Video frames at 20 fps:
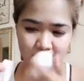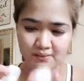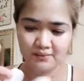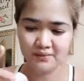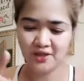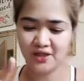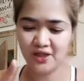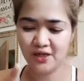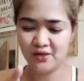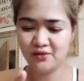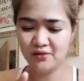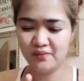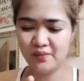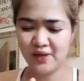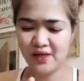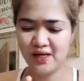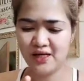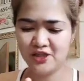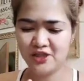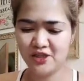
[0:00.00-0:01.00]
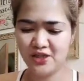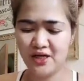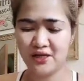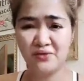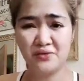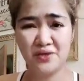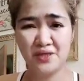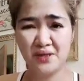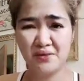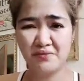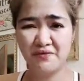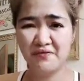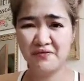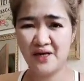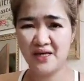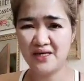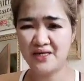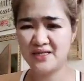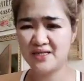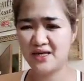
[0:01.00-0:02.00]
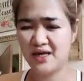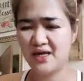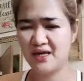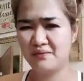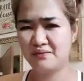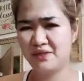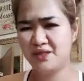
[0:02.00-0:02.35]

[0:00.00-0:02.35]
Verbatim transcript: masyado pa nga siyang ano sa face eh.